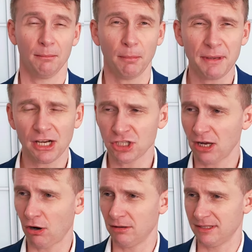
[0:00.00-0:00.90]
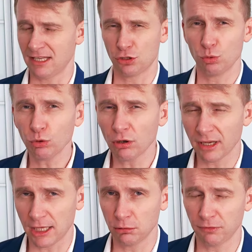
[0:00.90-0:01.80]
Po pierwsze, ze stu
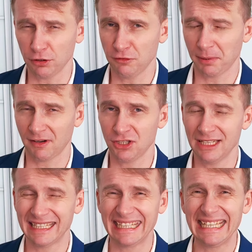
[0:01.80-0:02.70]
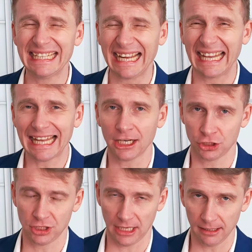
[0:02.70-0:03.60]
konkretów oni wprowadzili
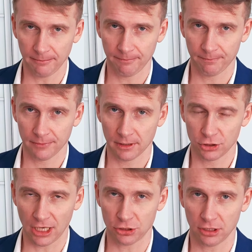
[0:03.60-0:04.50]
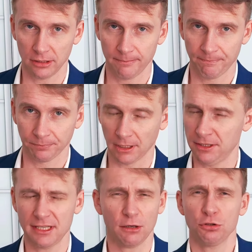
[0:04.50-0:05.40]
kilkanaście rzeczy,
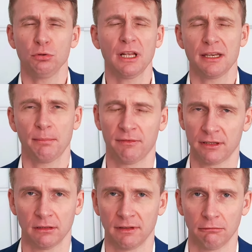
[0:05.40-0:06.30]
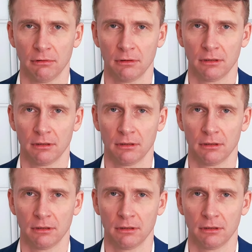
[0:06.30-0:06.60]
nic jakoś Duda nie powetował.